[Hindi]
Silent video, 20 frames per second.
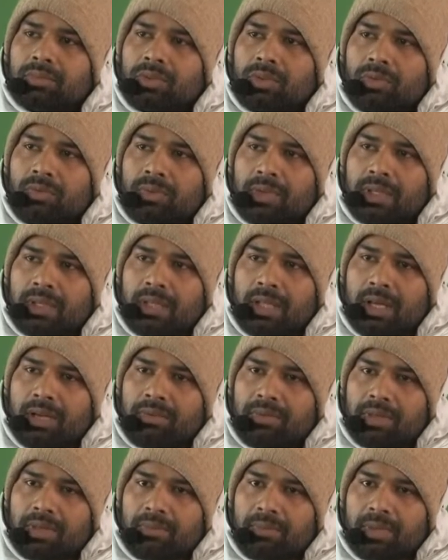तो
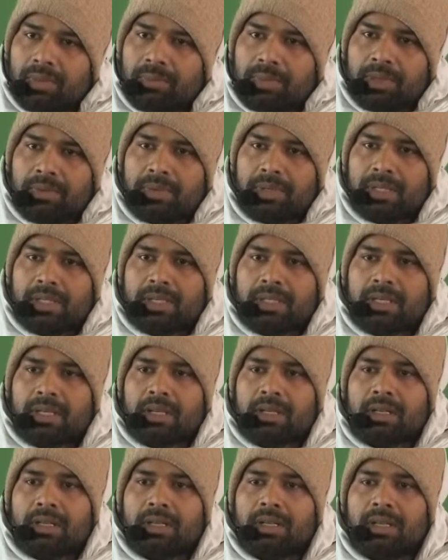वृंदावन में प्रवेश
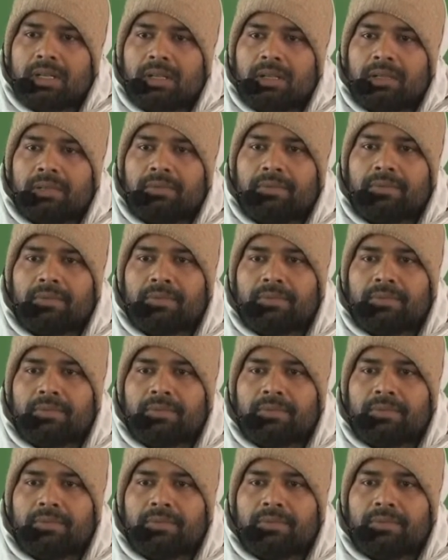कर रहे हैं